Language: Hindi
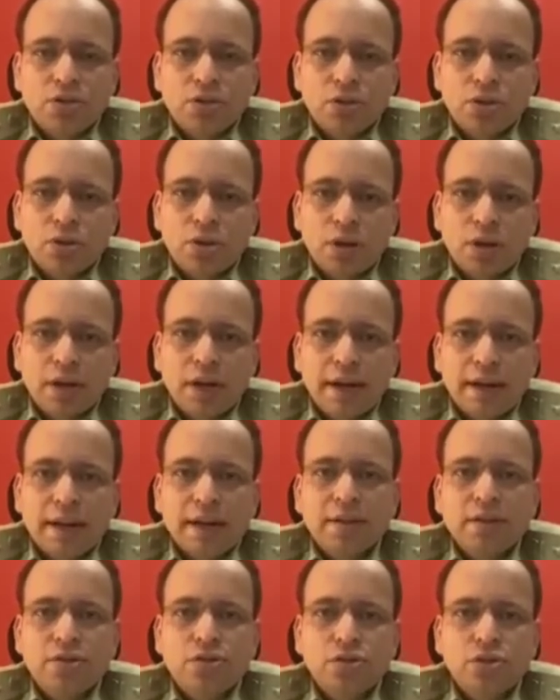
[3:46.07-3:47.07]
जो
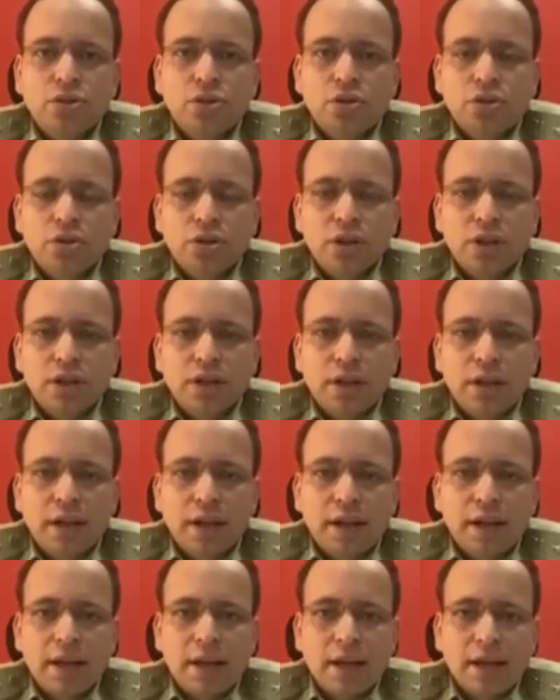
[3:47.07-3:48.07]
लेटेस्ट जो
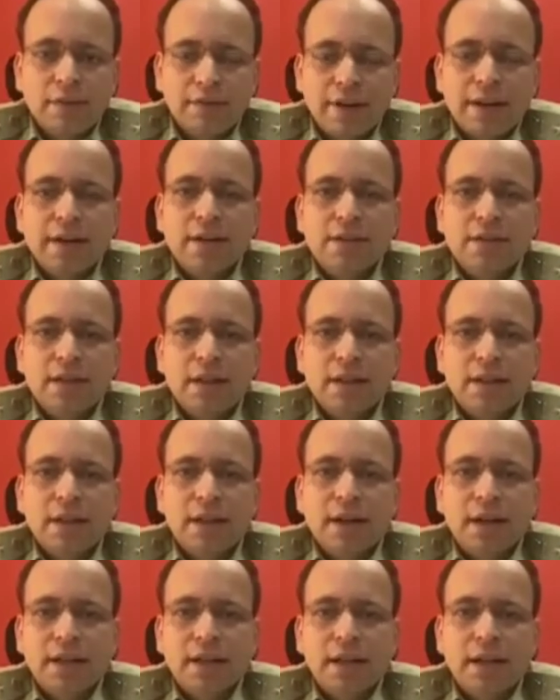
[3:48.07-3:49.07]
इवेंट्स चलते
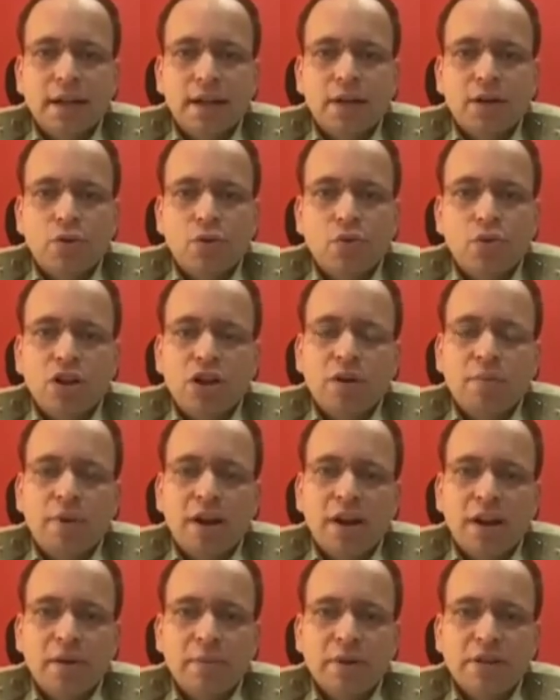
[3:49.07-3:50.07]
रहते हैं उनके
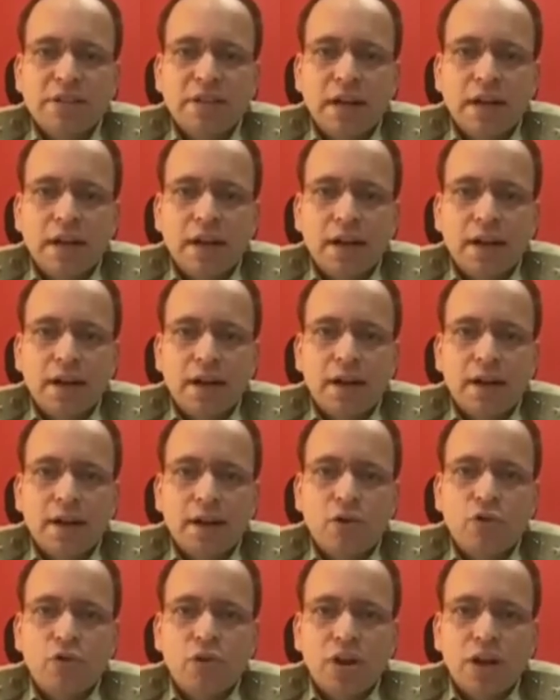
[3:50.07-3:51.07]
बारे में जानकारी रखना
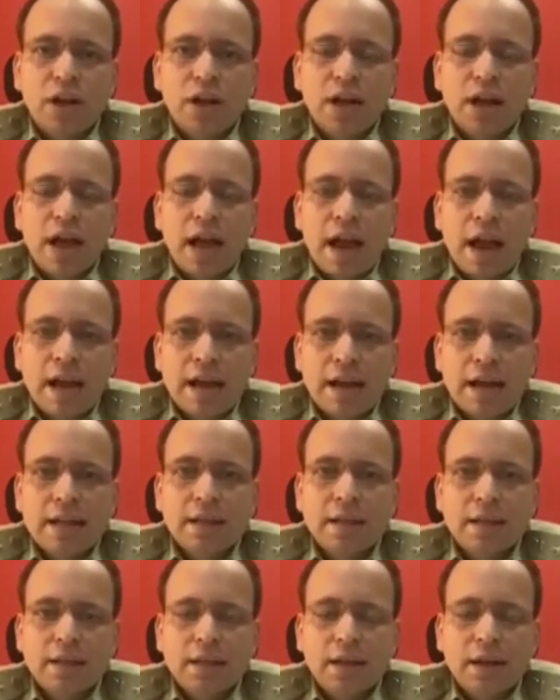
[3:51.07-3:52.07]
उनका
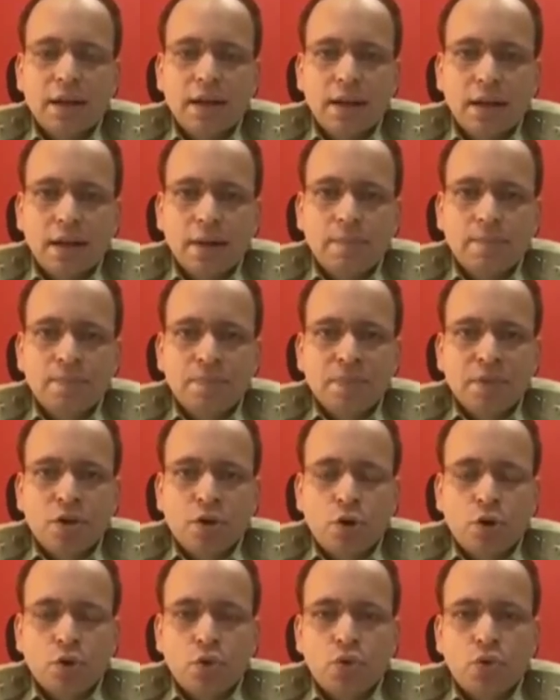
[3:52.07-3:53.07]
एनालिसिस करना
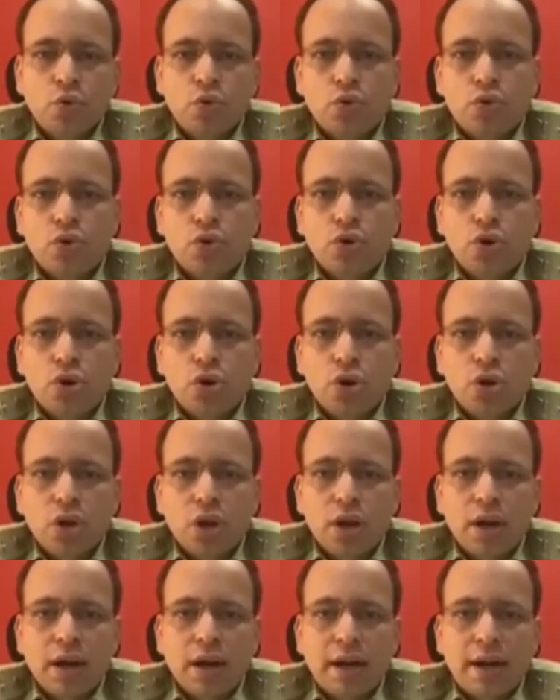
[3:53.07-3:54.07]
और उनको
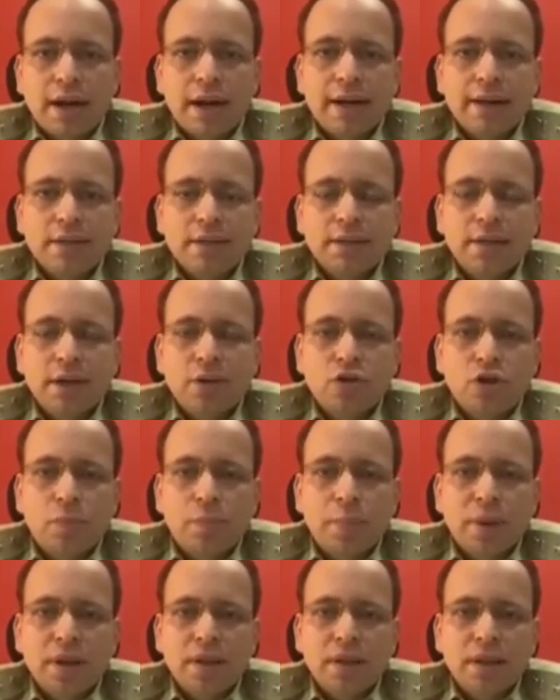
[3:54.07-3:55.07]
ट्रेडिशनल
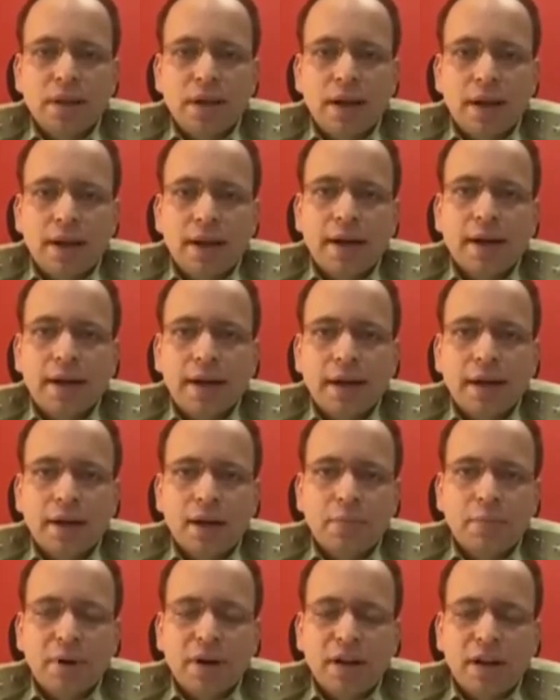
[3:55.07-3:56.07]
टॉपिक से कनेक्ट करके
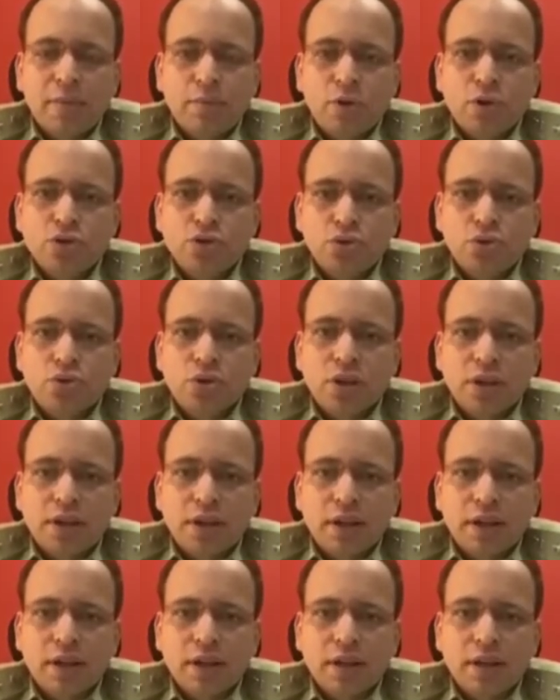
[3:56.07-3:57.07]
पढ़ना बहुत जरूरी
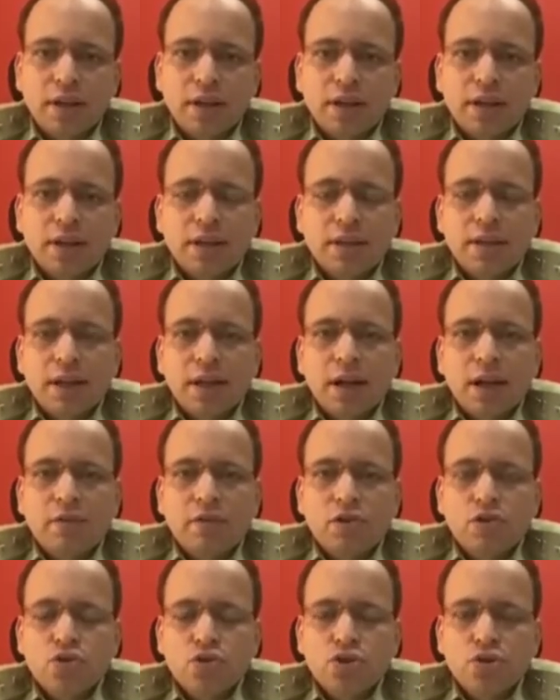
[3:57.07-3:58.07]
है इसके
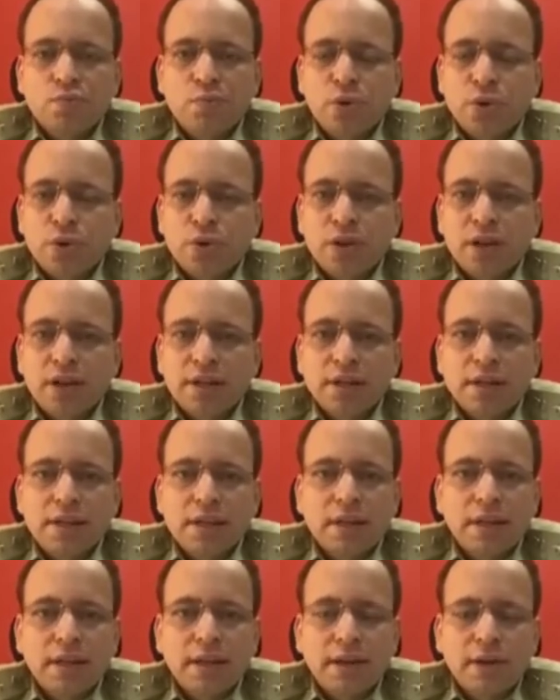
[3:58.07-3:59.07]
अलावा कुछ बुक्स हैं
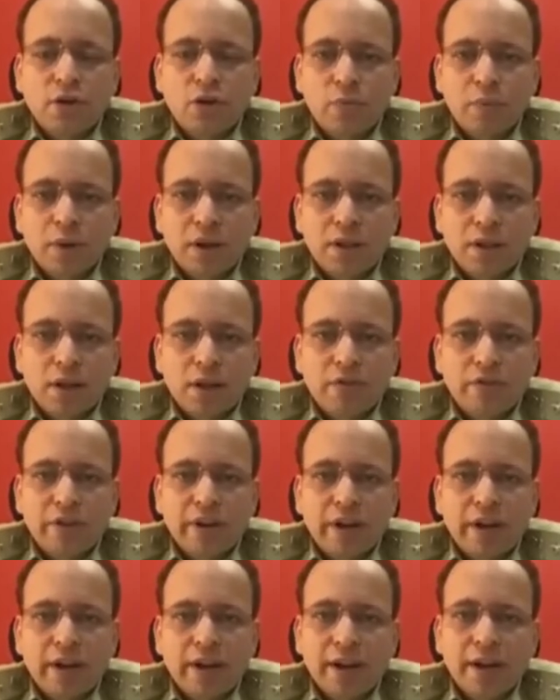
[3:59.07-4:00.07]
जैसे कि इकोनॉमिक सर्वे
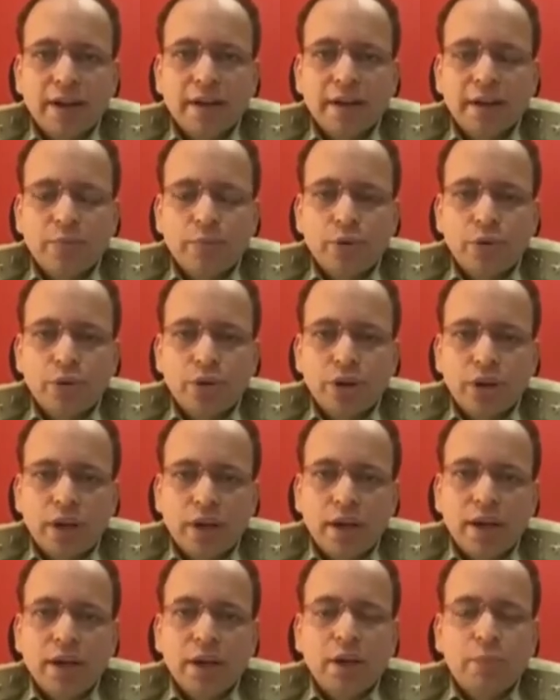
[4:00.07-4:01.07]
इंडिया ईयर बुक
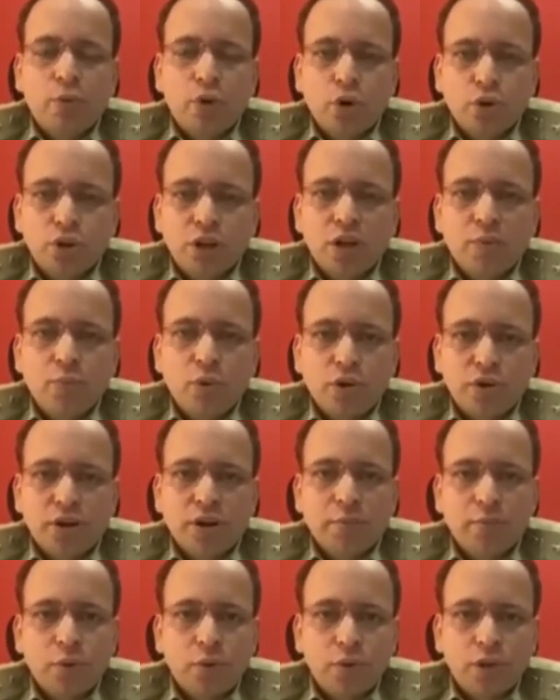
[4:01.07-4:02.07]
ये बहुत ही
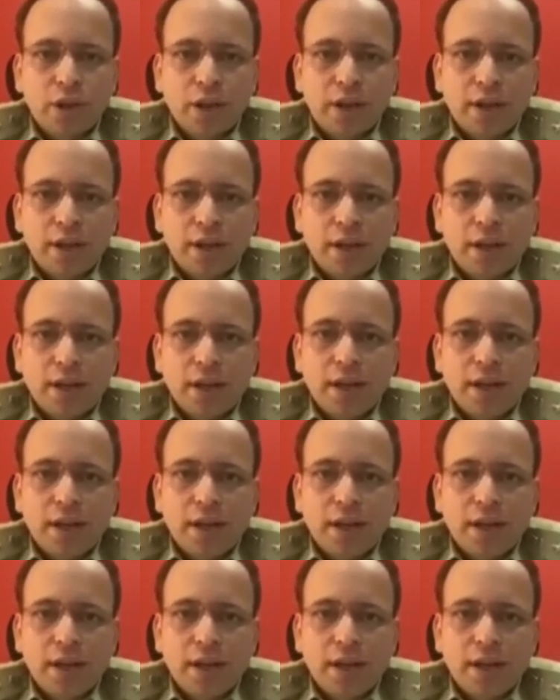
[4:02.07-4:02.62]
इंपॉर्टेंट बुक्स हैं